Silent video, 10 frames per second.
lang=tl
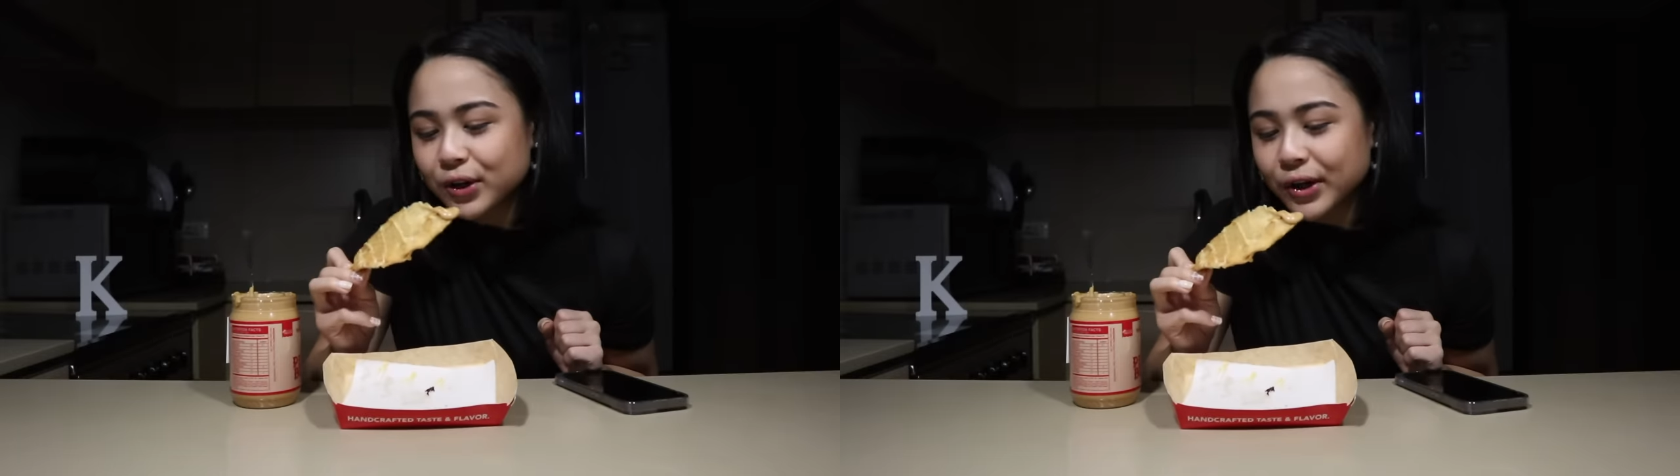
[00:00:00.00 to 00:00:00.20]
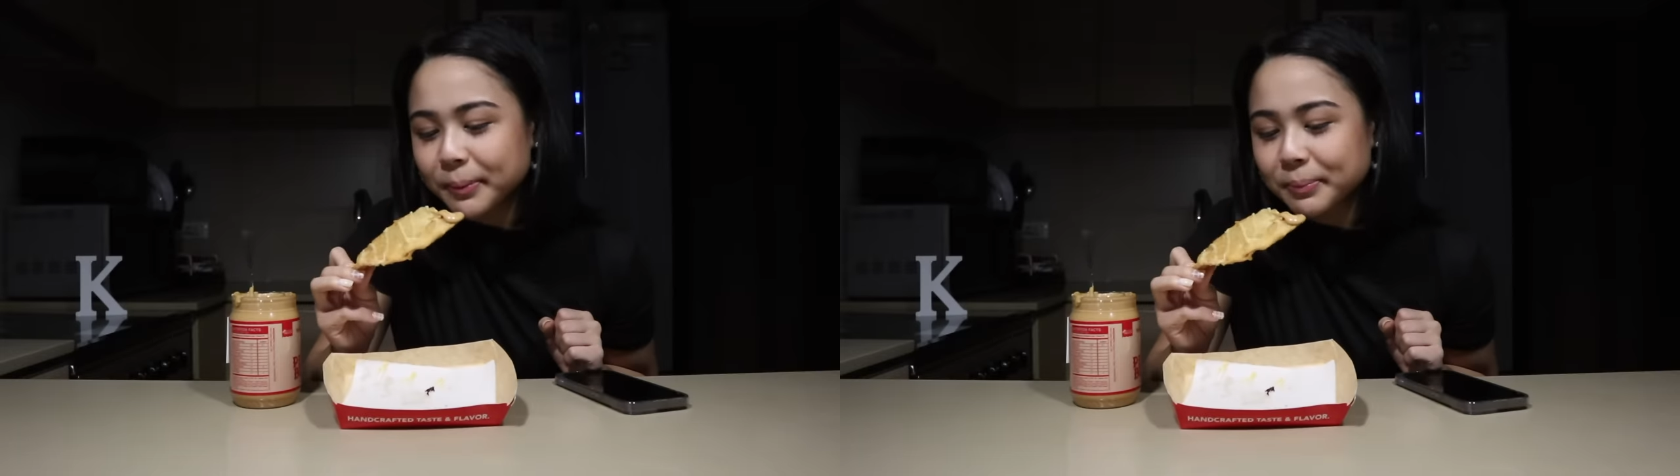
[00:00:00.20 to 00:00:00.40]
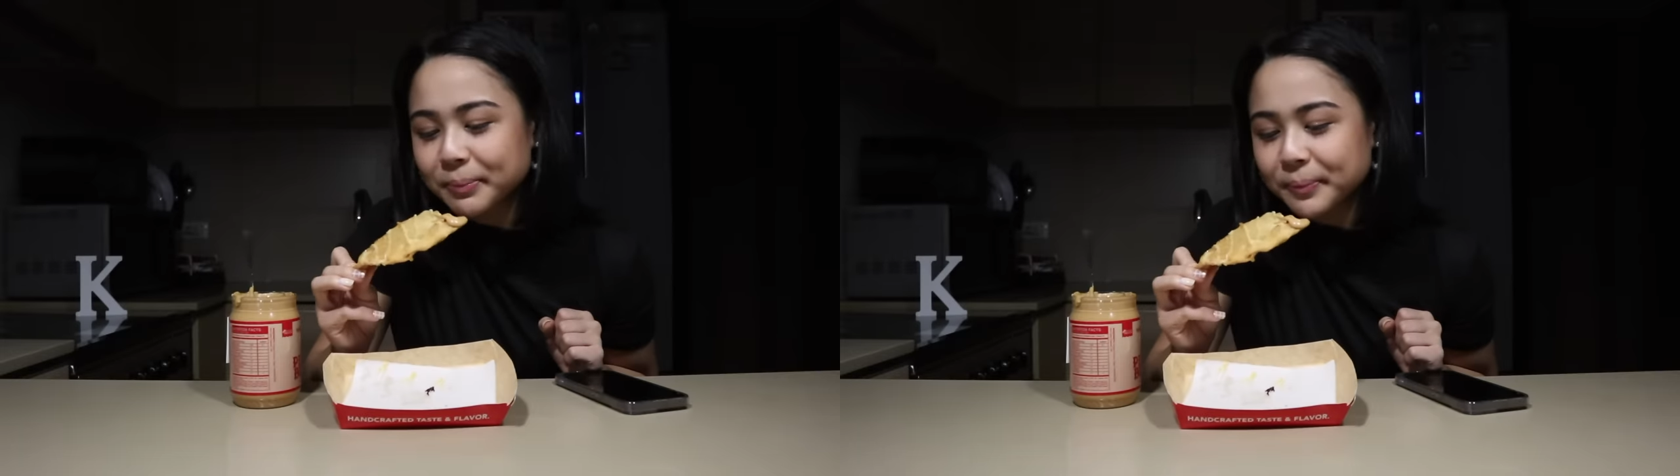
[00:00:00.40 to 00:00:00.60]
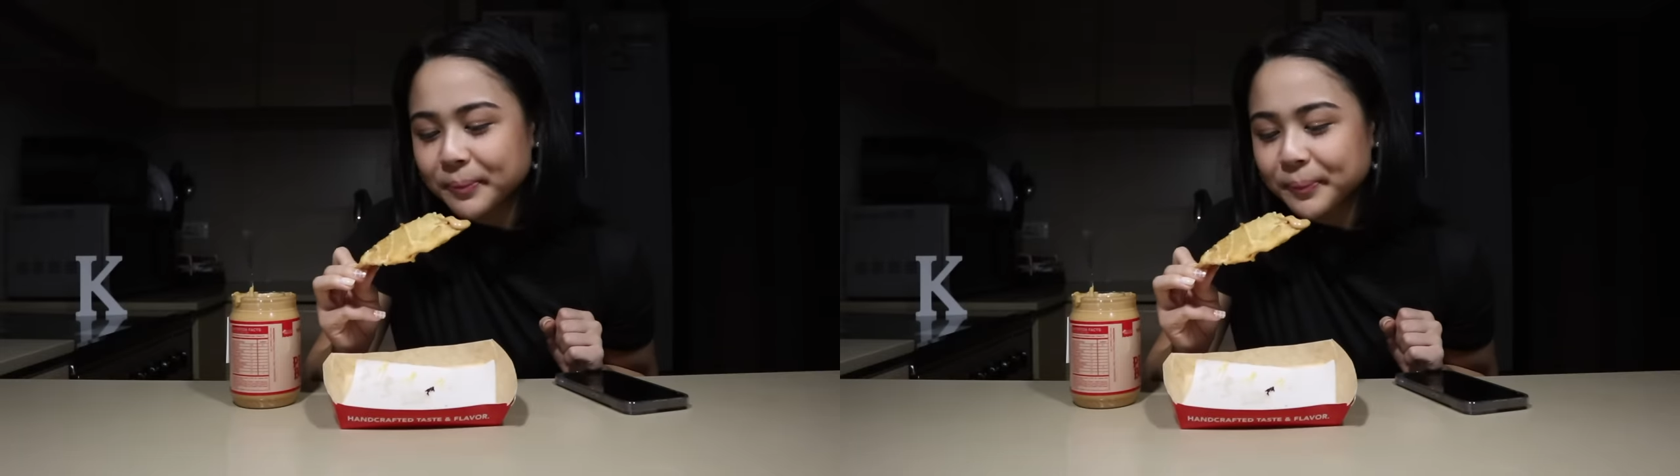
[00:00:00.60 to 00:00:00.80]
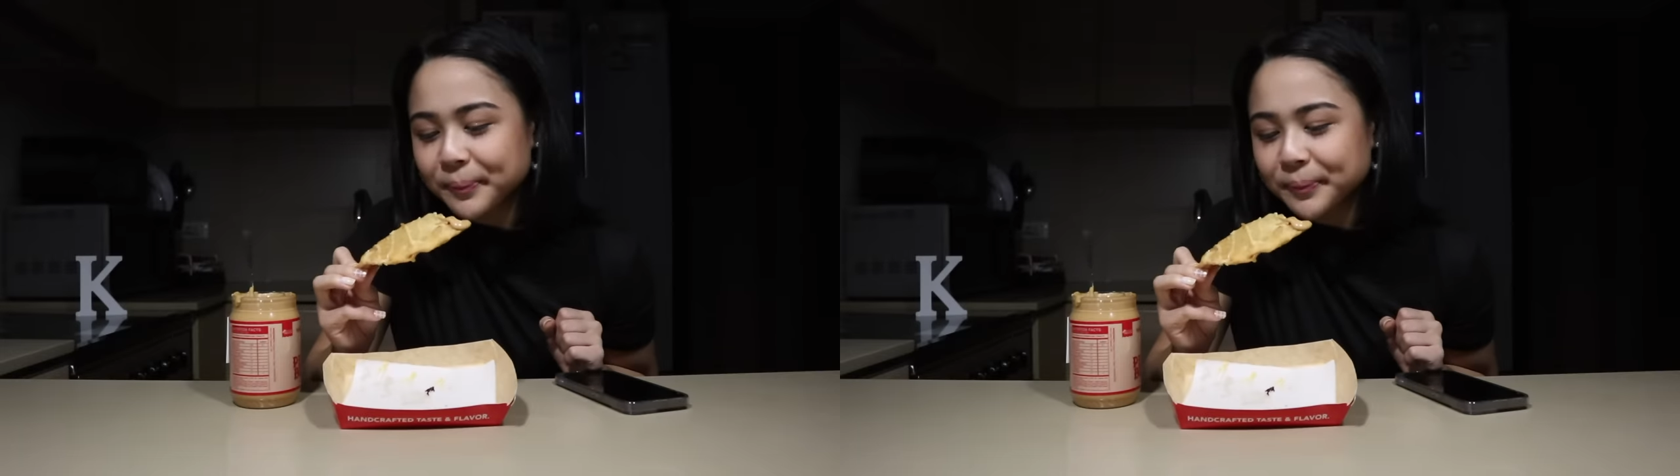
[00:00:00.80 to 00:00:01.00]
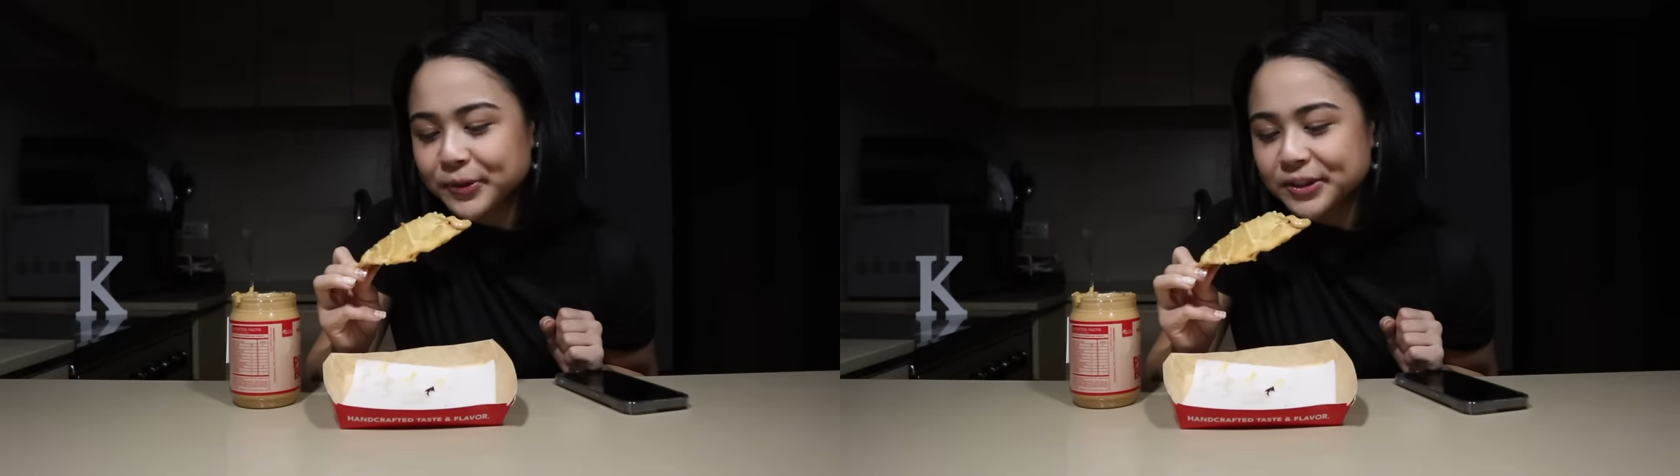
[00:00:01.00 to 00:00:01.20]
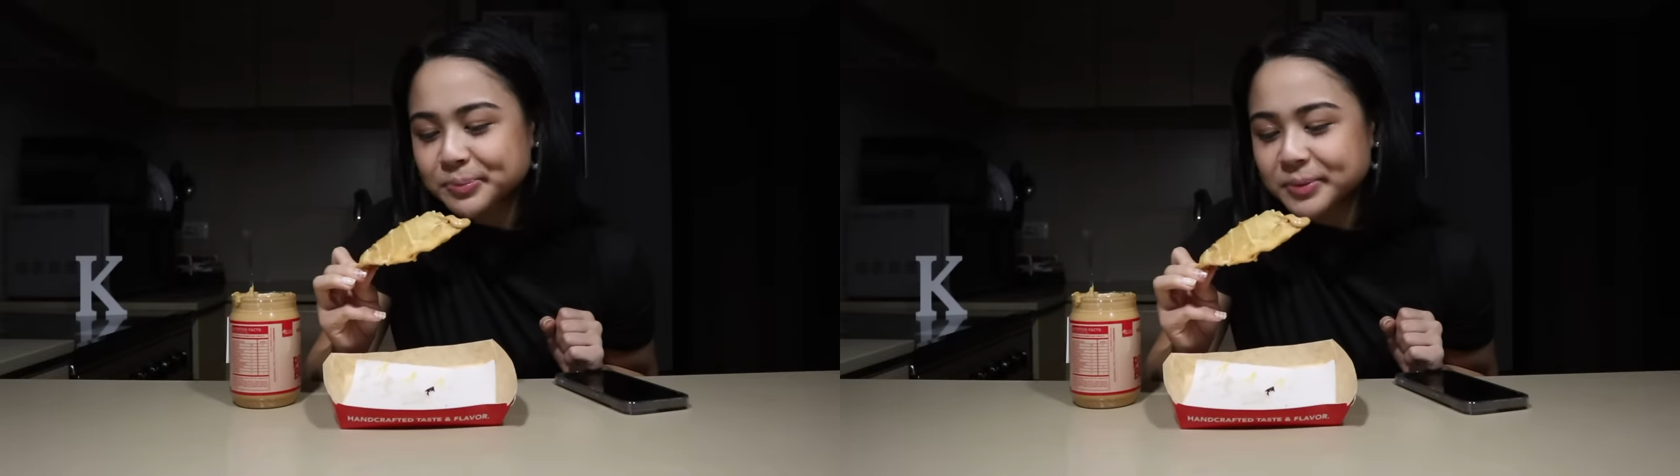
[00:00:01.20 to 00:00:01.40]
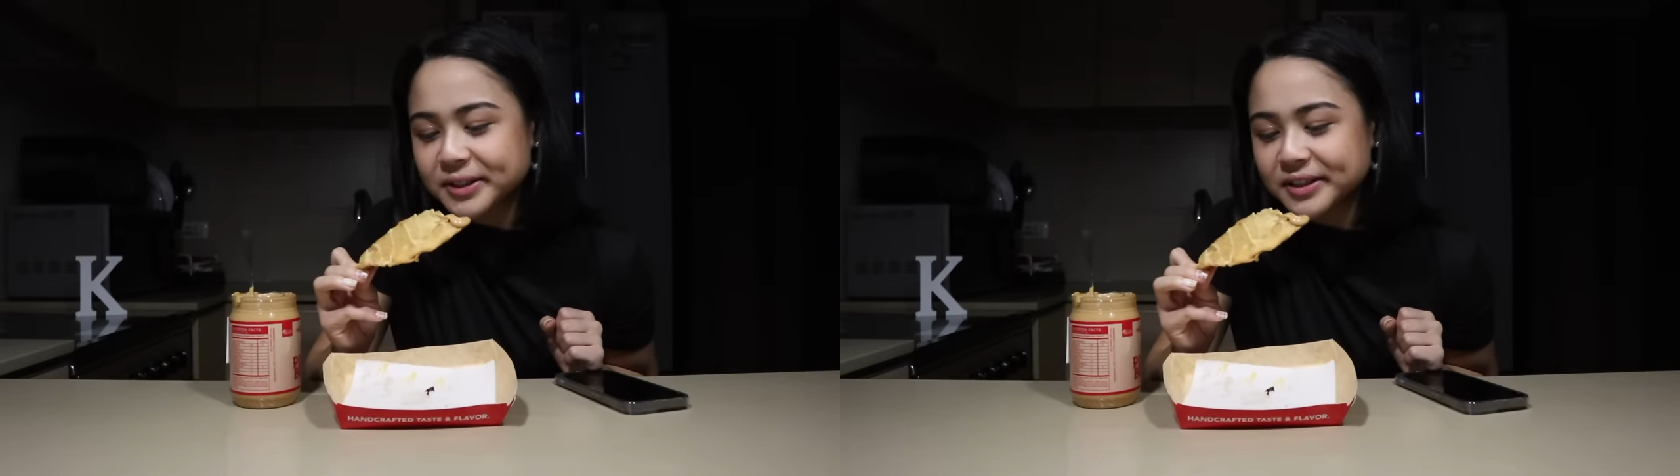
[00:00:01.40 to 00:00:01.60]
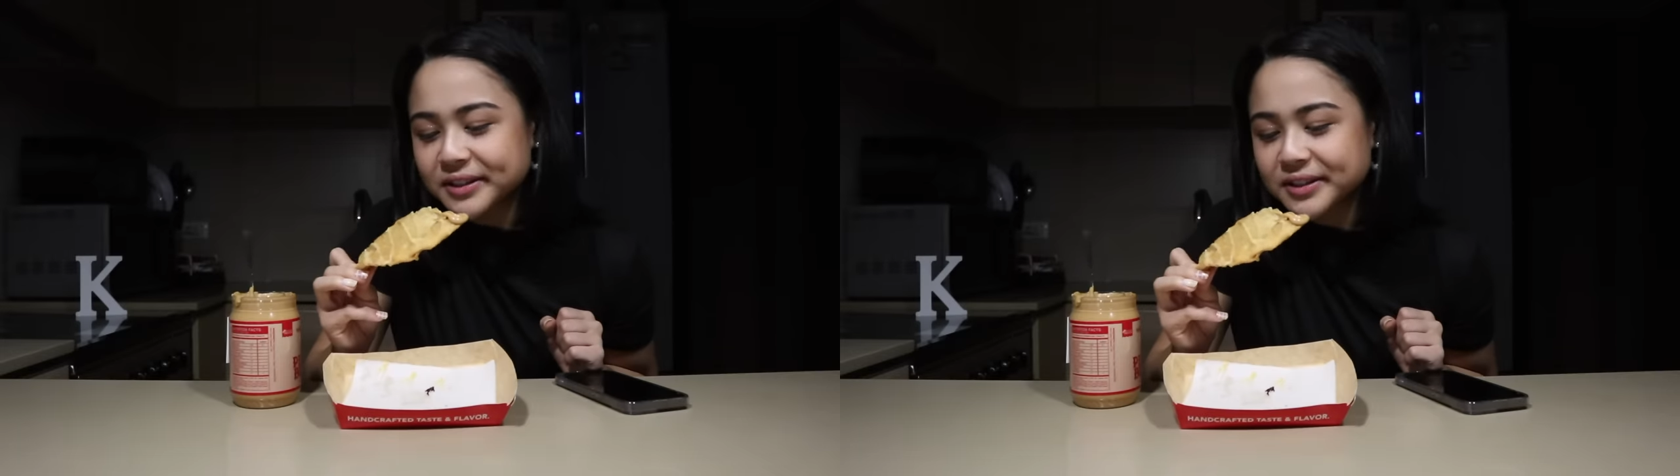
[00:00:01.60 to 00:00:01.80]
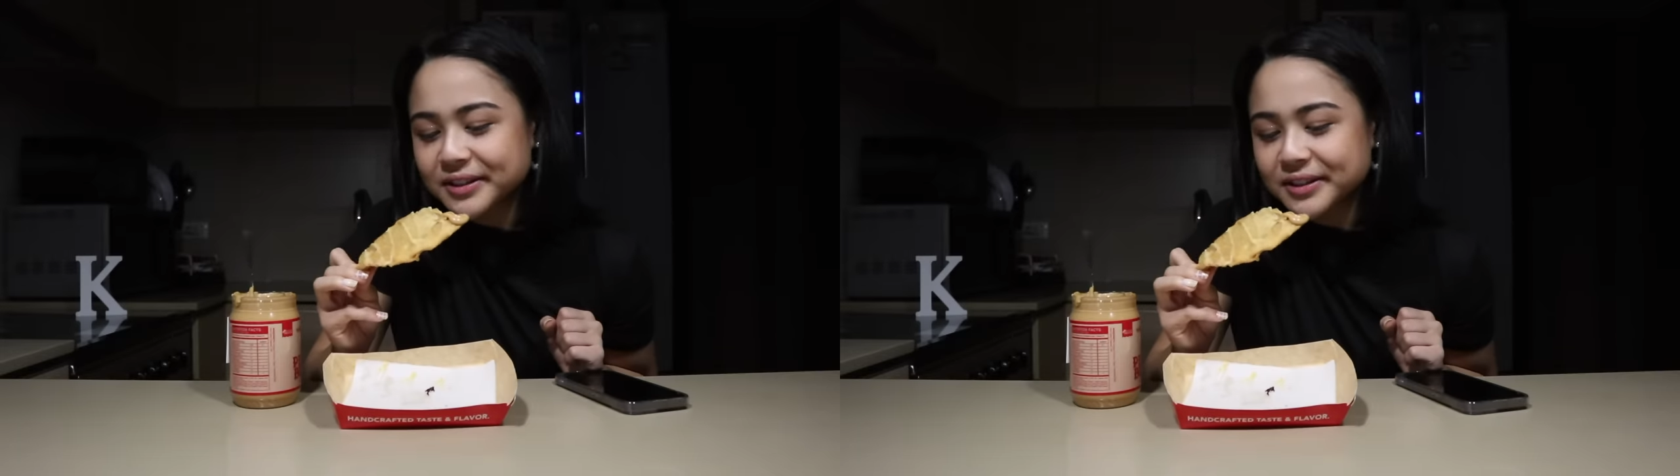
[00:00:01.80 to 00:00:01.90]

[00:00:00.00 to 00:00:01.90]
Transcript: Crepe Crispy